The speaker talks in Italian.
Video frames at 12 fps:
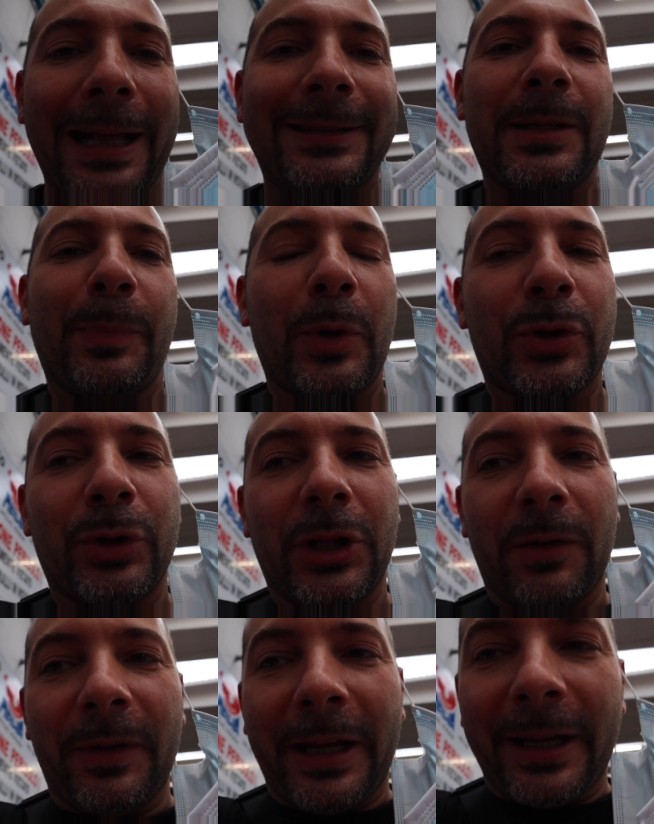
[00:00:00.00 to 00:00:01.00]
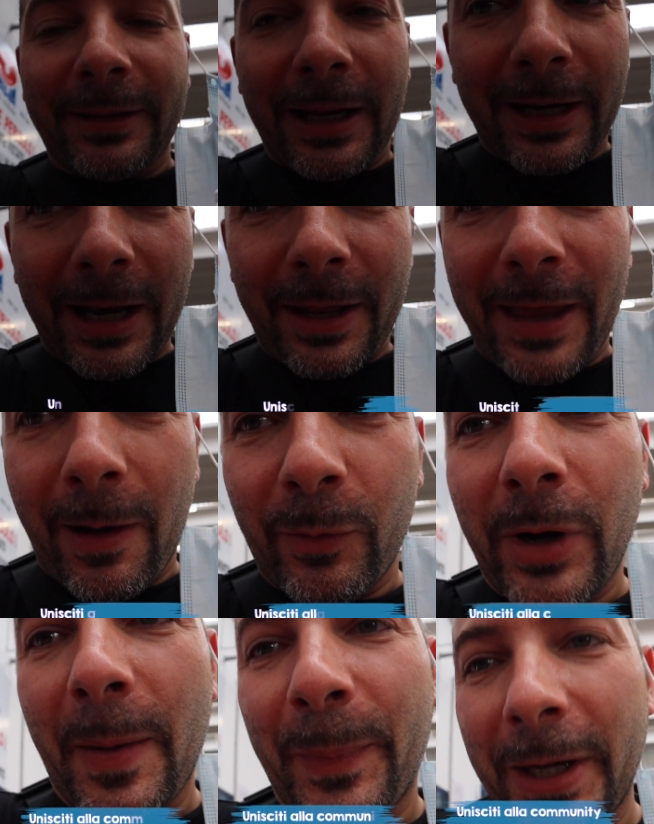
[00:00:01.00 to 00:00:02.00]
Ragazzi posso dirvi che dal, da
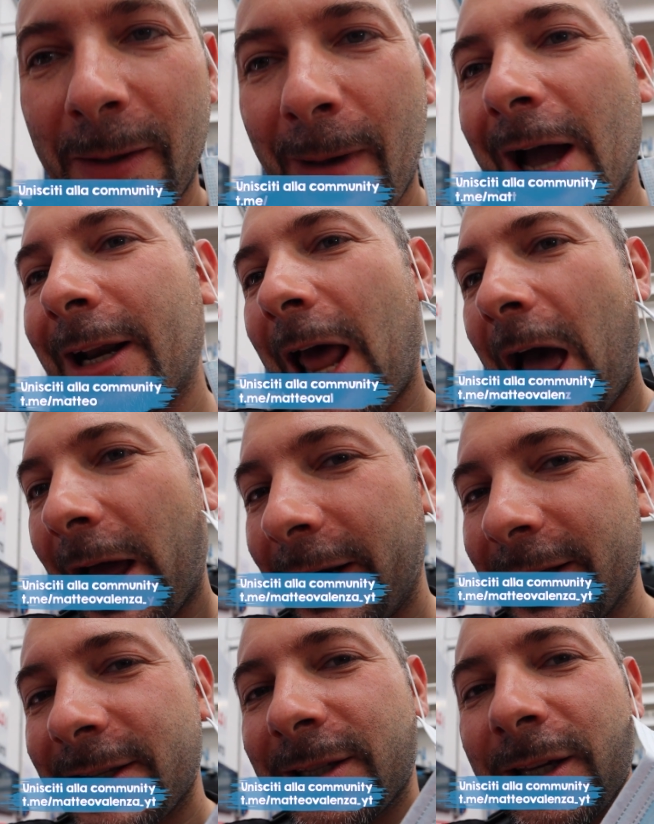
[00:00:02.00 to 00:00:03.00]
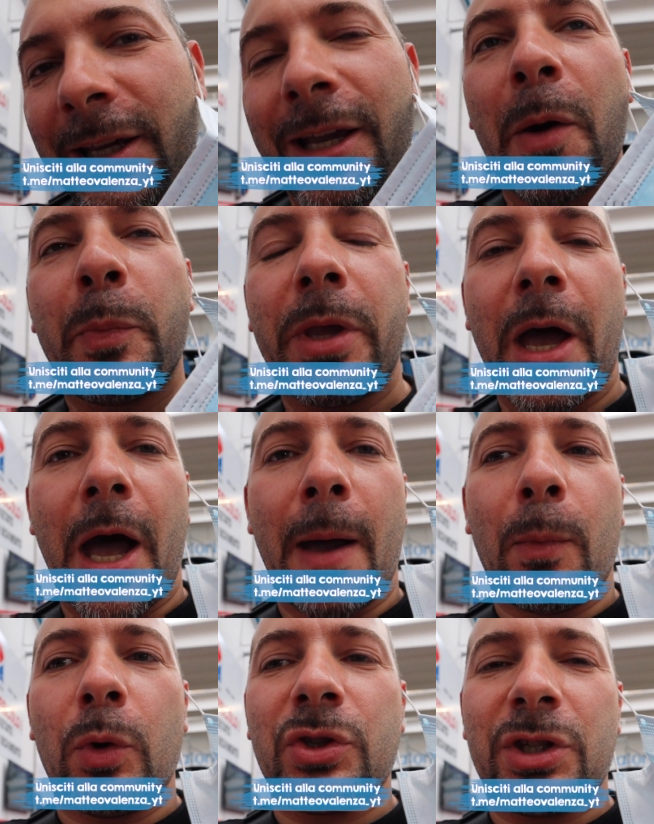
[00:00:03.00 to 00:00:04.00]
una prima analisi
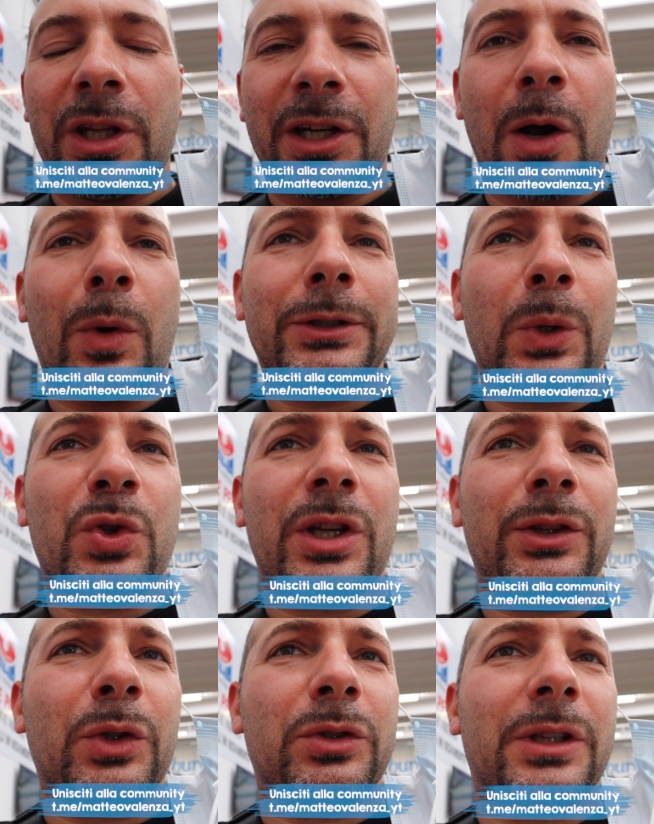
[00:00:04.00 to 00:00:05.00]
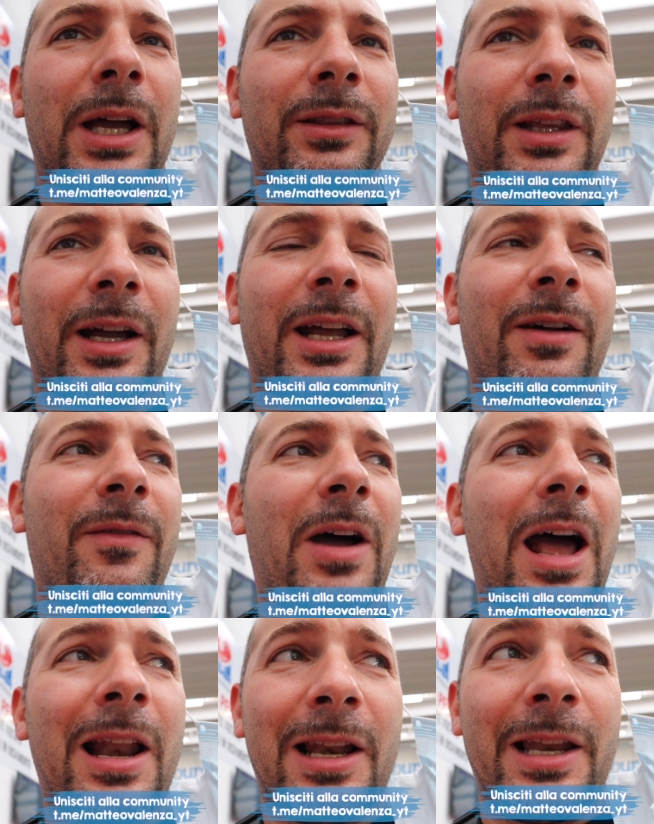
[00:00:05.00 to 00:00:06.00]
abbiamo circa 480
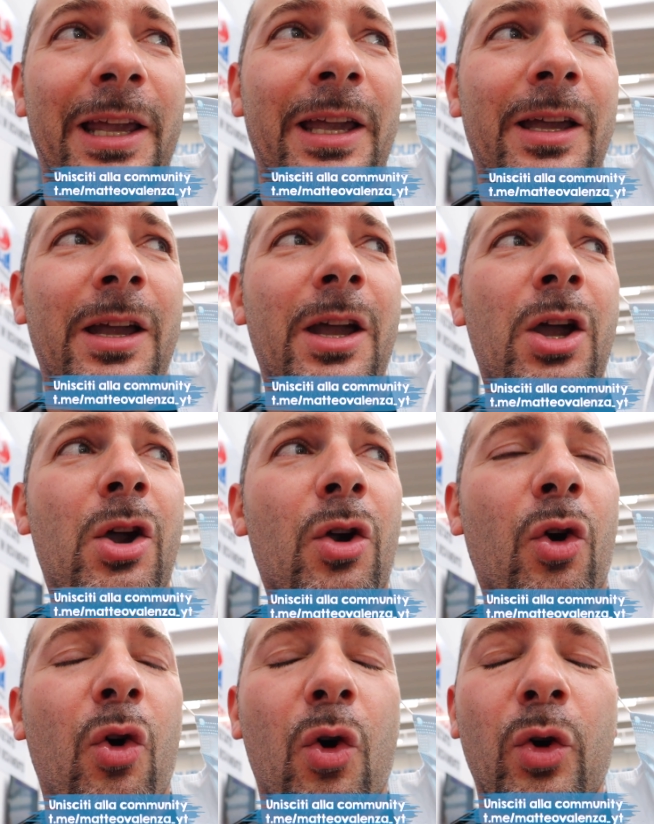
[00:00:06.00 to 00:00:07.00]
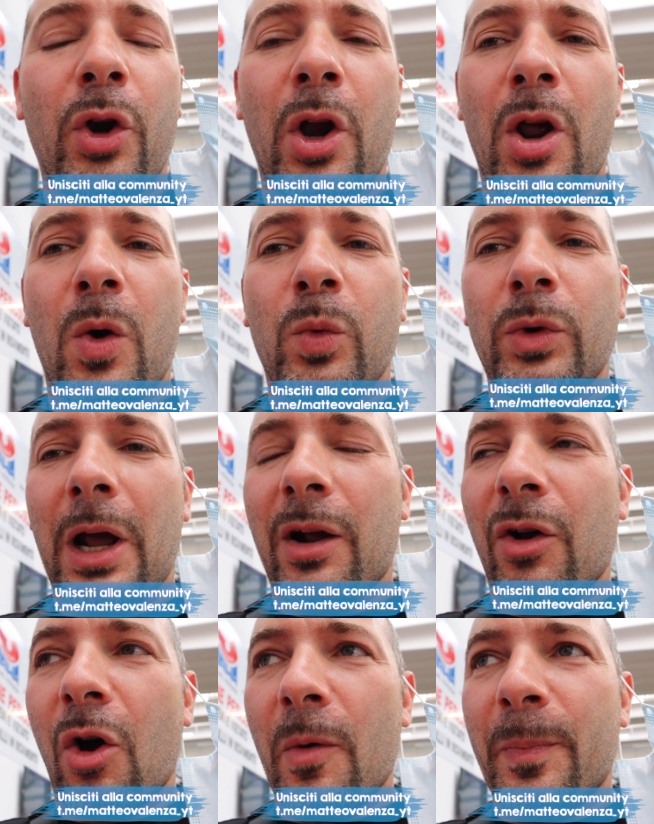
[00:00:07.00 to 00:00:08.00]
cavalli con una
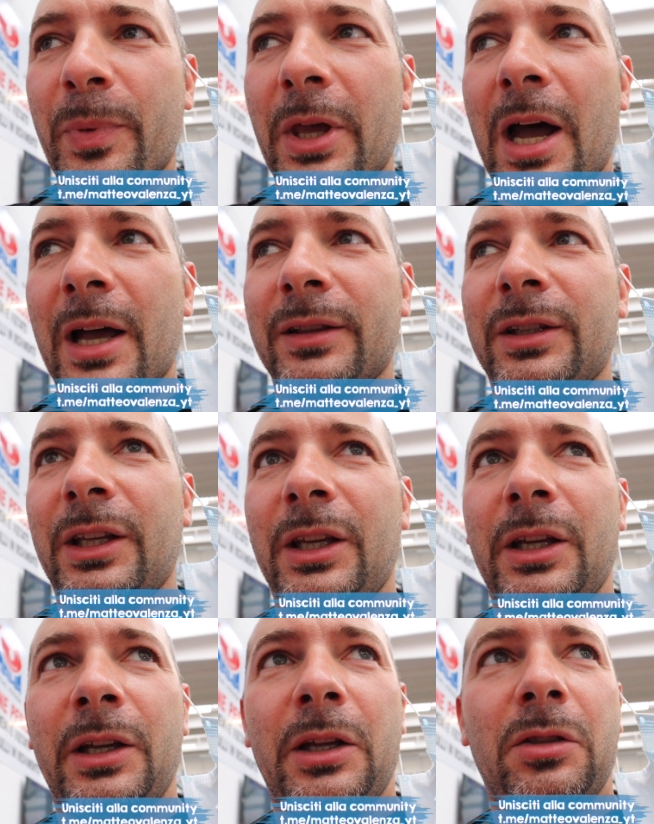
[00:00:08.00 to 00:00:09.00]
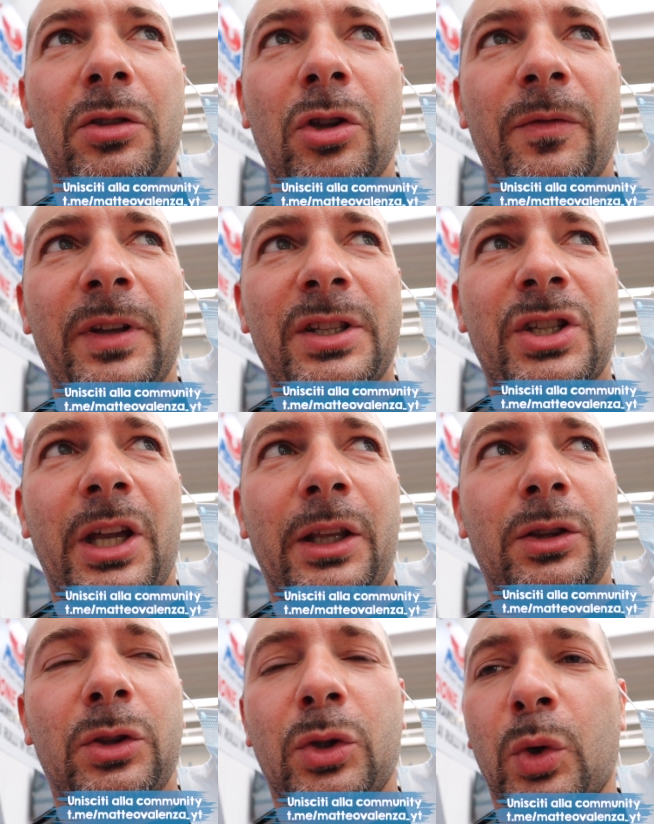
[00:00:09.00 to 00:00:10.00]
coppia di
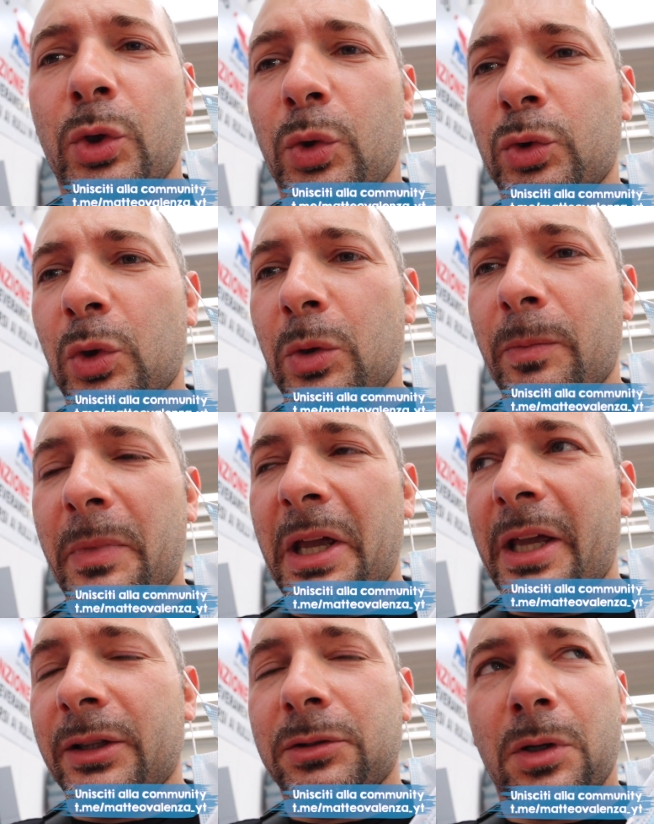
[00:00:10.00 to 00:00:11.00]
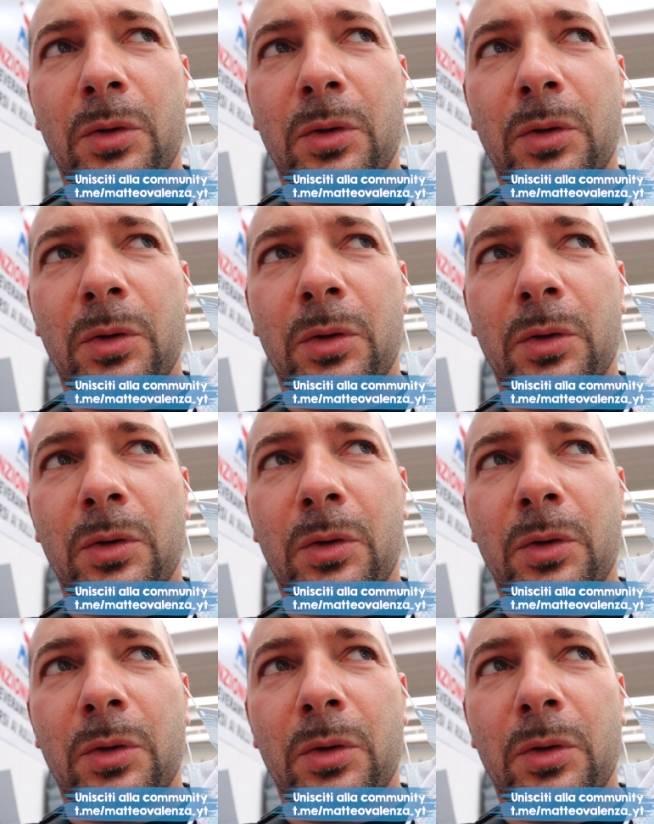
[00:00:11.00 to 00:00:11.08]
900 Nm